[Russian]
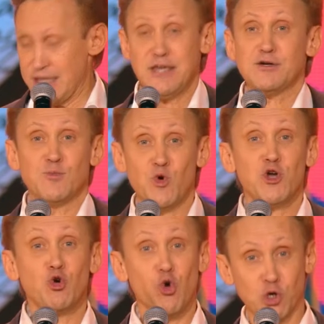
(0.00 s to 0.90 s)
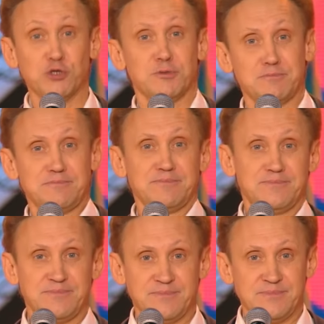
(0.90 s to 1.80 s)
и мой кот
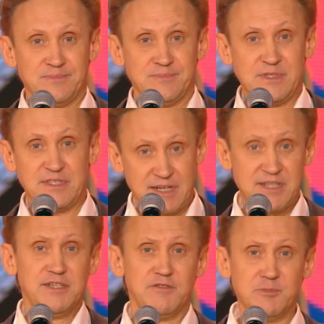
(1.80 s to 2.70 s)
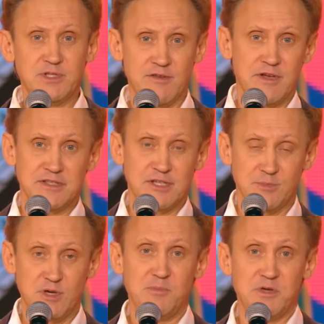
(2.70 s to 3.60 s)
с красивым
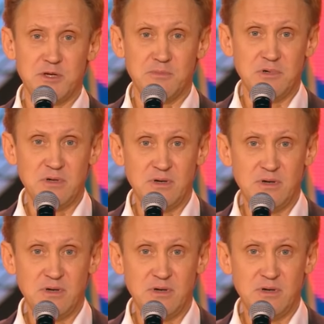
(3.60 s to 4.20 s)
славянским именем